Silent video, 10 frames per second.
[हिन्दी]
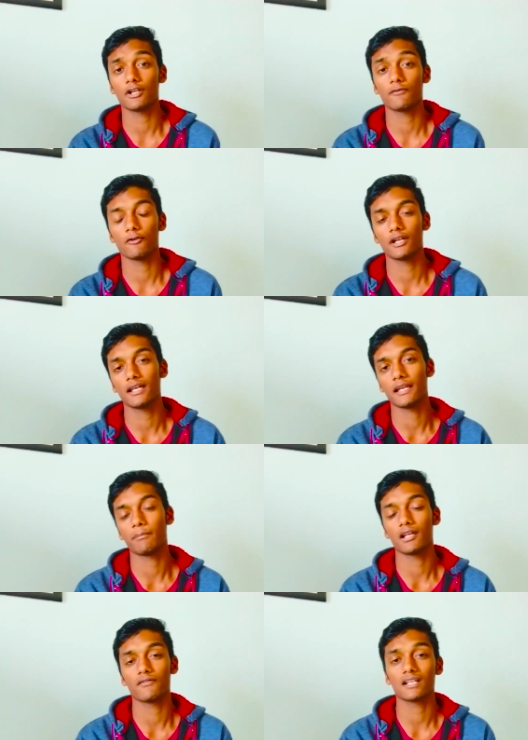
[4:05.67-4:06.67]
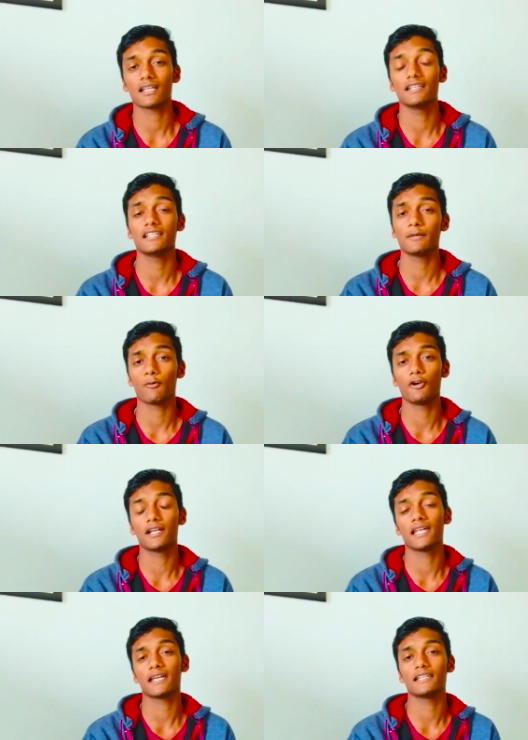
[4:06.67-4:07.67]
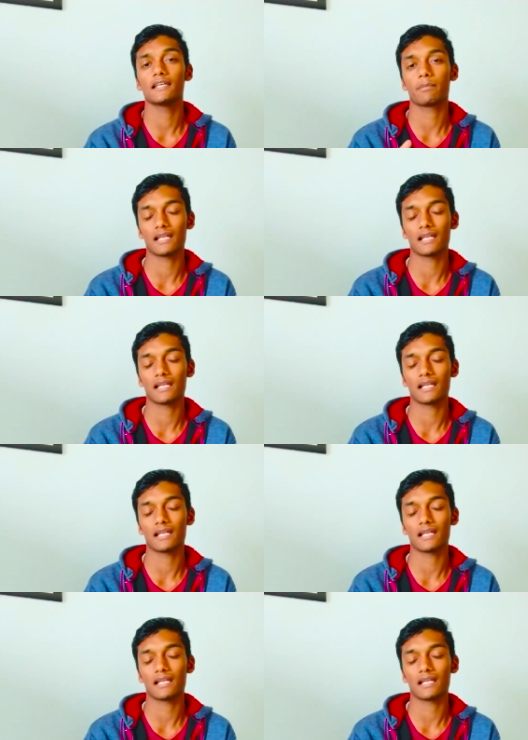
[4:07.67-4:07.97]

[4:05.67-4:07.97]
फोल्डिंग रिपेयर वर्क के लिए पॉइंटिंग के लिए